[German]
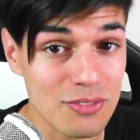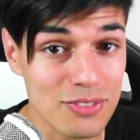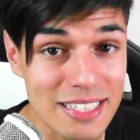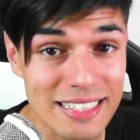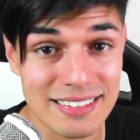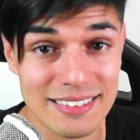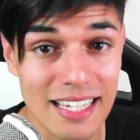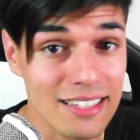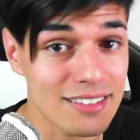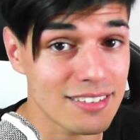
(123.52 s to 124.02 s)

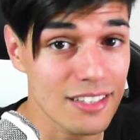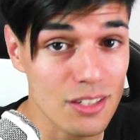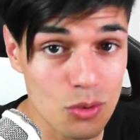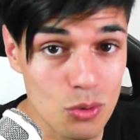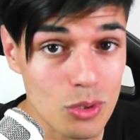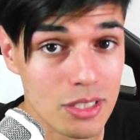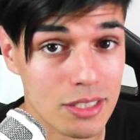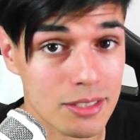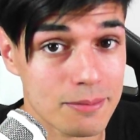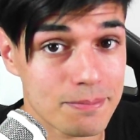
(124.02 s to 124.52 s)
nicht 16
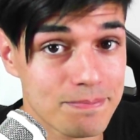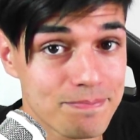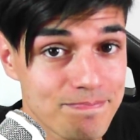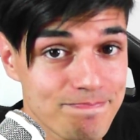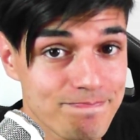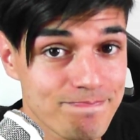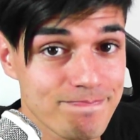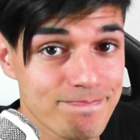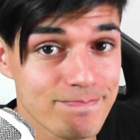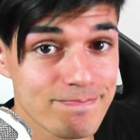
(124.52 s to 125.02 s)
Uhr.
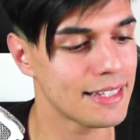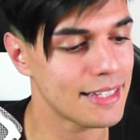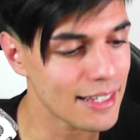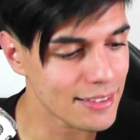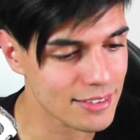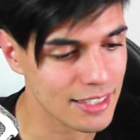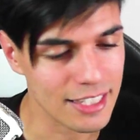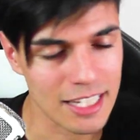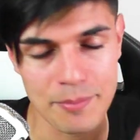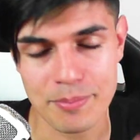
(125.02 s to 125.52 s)

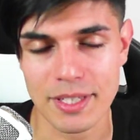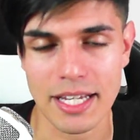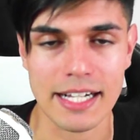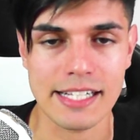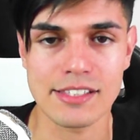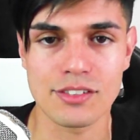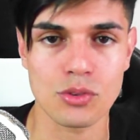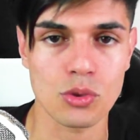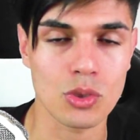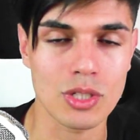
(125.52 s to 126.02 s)
Das ergibt
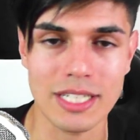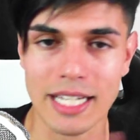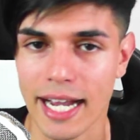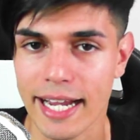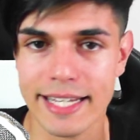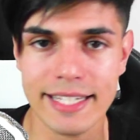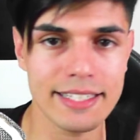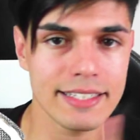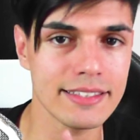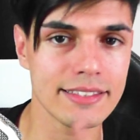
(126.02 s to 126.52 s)
also
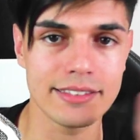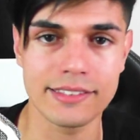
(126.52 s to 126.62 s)
keinen